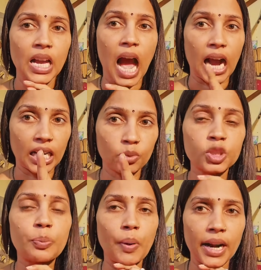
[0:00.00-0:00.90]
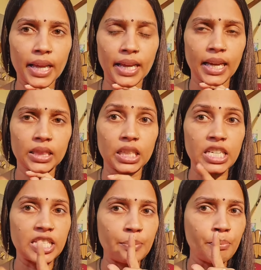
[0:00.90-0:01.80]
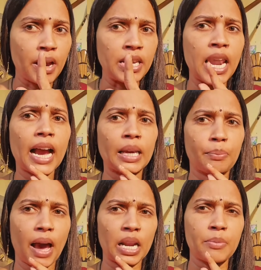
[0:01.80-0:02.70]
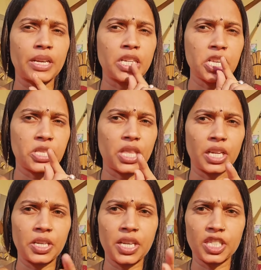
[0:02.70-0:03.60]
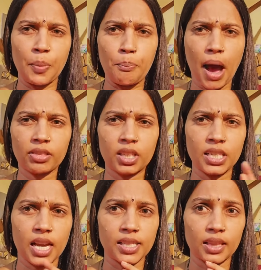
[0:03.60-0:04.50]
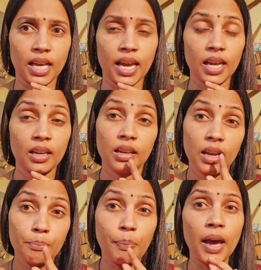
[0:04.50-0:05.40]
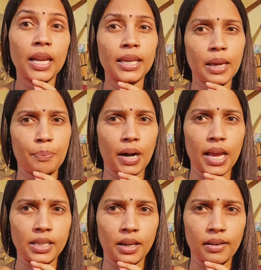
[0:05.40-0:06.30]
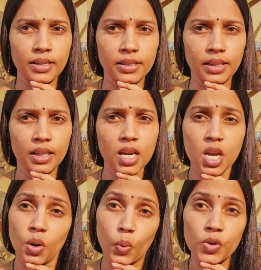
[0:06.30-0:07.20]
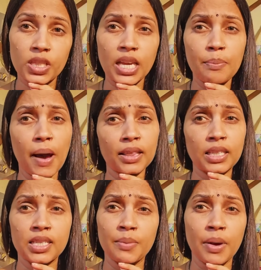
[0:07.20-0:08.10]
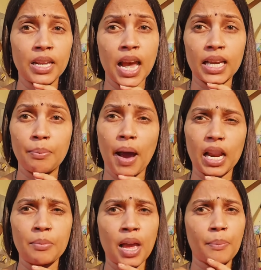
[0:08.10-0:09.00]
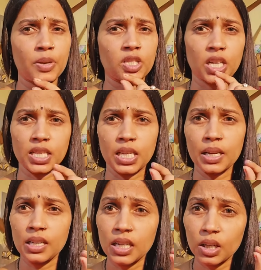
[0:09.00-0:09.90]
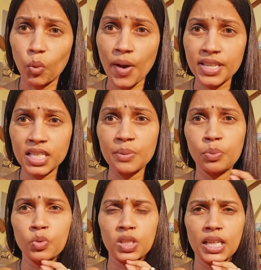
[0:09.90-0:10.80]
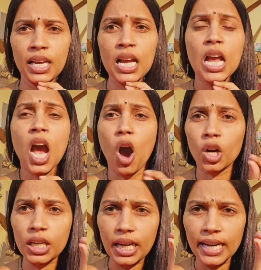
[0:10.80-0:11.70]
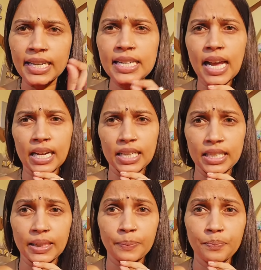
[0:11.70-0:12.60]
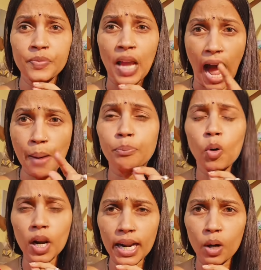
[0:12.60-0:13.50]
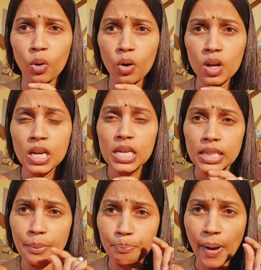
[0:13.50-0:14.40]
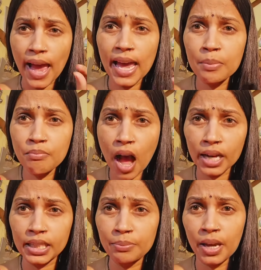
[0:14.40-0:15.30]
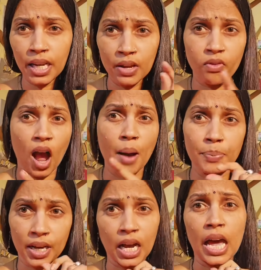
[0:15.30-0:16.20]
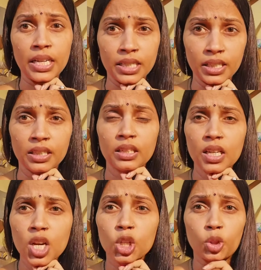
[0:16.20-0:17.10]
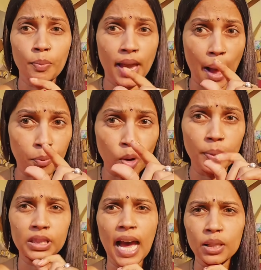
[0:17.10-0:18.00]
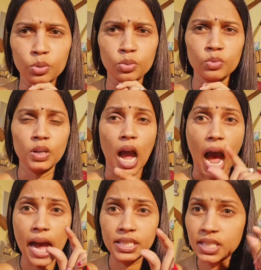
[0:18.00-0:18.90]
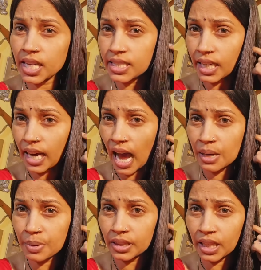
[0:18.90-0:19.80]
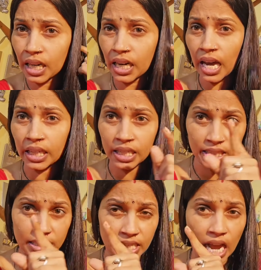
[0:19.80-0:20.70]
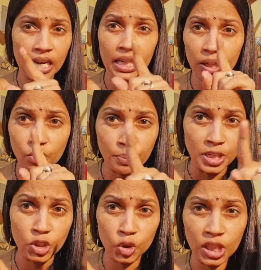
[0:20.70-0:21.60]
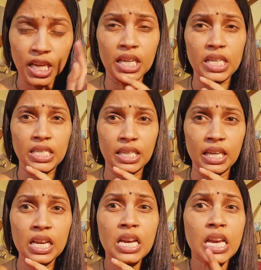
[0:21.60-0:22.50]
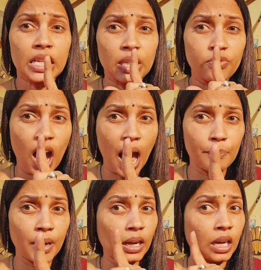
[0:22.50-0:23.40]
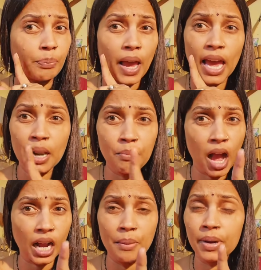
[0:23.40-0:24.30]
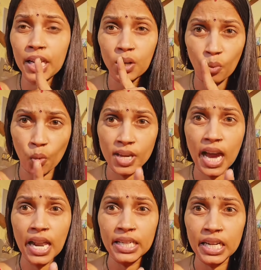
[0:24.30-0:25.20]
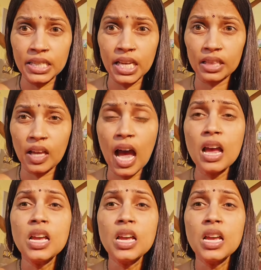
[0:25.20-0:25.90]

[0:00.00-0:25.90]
अगर कुछ पढ़े हैं तो किसी महिला के बारे में किस तरीके से बात किया जाता है पहले ये पढ़ाई कर लीजिए उसके बाद किसी महिला के बारे में आप इस तरह से क्वेश्चन पूछिए और कहीं ना कहीं आप बोल रहे हो कि बहन माँ की मैंने वहाँ पे गाली दी तो मैं आपको बता दूं अच्छे से कान में तेल डाल करके जा करके वो वीडियो देख लीजिए कि वहाँ पे बहन माँ का मैंने कोई गाली नहीं दिया था